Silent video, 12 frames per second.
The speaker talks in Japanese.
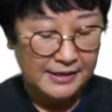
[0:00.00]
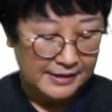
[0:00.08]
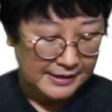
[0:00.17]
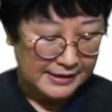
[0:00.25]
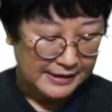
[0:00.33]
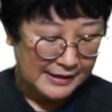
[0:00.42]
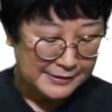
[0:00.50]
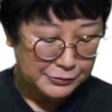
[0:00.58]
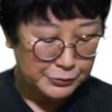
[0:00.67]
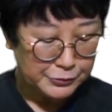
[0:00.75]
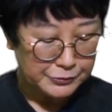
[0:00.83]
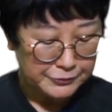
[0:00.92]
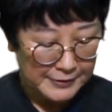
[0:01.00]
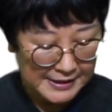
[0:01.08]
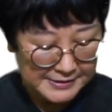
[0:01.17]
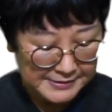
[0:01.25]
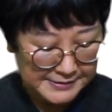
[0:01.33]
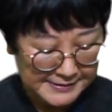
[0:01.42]
えー、監督
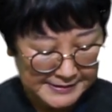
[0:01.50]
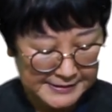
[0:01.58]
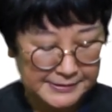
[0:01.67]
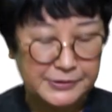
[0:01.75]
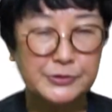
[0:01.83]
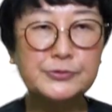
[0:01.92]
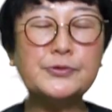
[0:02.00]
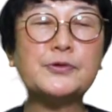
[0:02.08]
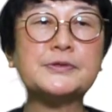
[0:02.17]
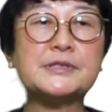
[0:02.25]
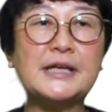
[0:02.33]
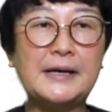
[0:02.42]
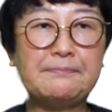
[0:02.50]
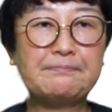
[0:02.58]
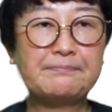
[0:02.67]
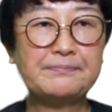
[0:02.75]
はシン・スウォンさ